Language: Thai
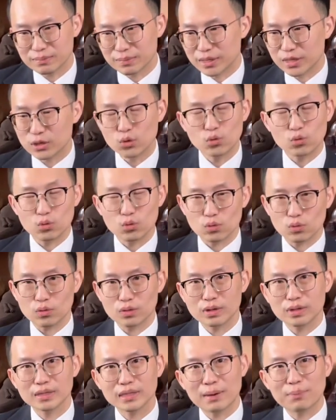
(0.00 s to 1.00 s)
มีอยู่
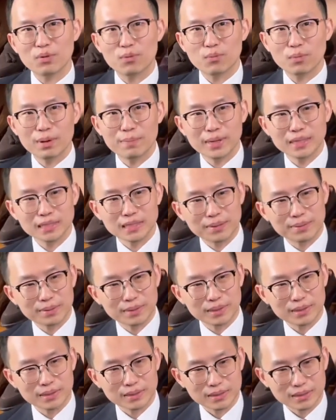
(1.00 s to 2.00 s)
แต่ผมว่ามันจะ
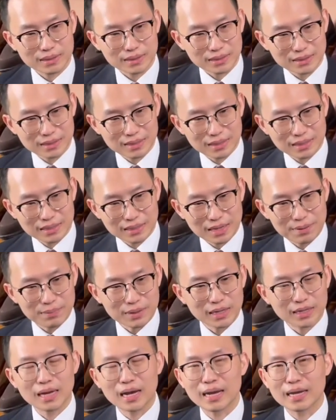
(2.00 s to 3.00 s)
ใน
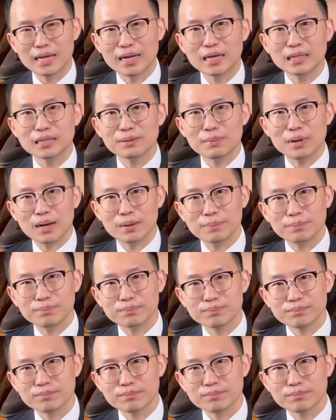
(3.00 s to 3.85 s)
เมืองไทยน่าจะแบบ